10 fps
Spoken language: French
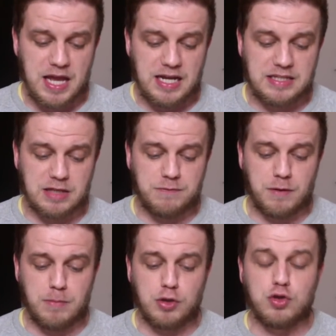L'état de
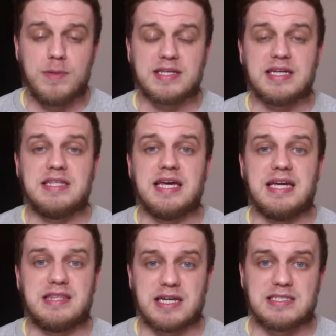forme de Madrid
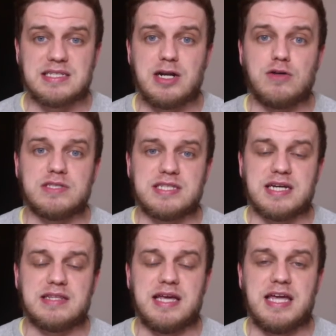est excellent,
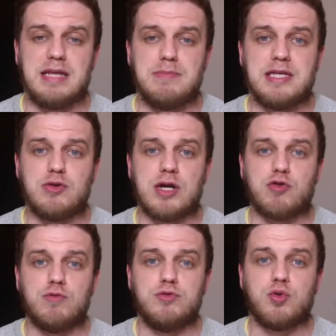certes éliminé de la
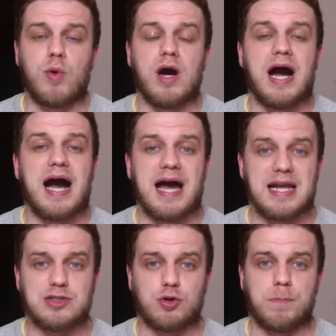Coupe du Roi à
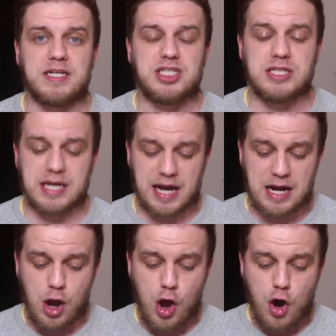la surprise
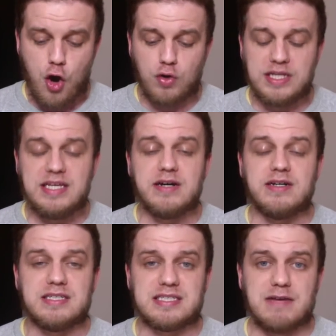générale. En
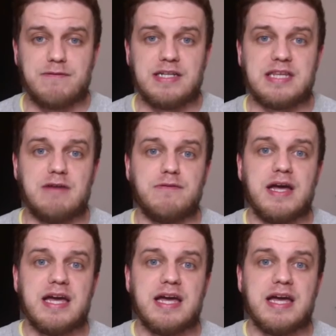Liga, ça fait le taf.